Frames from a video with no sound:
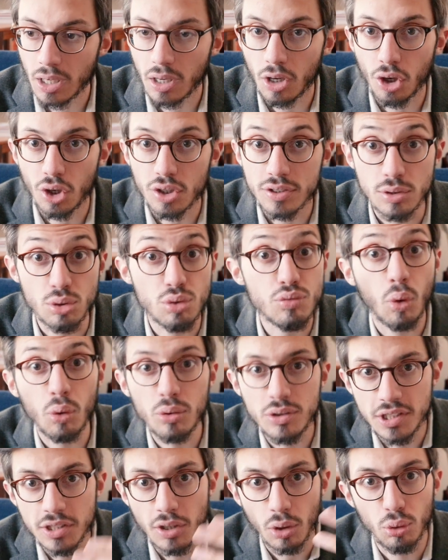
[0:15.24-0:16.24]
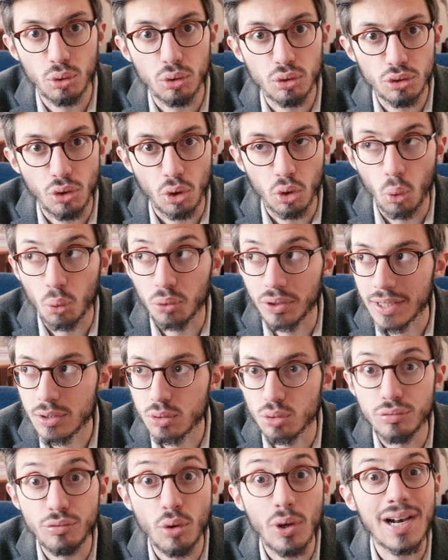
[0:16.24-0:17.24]
euh, c'est souvent utilisé dans le, contexte
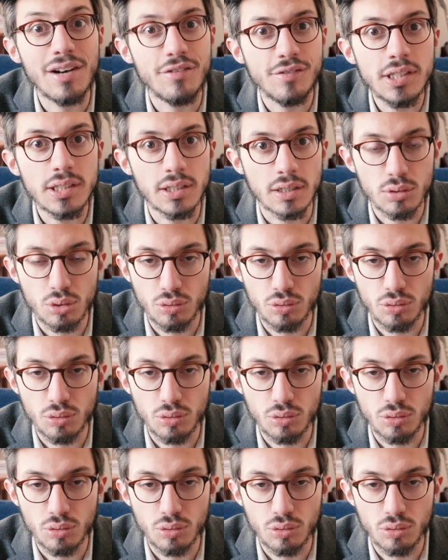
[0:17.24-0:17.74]
d'une focale fixe, hein.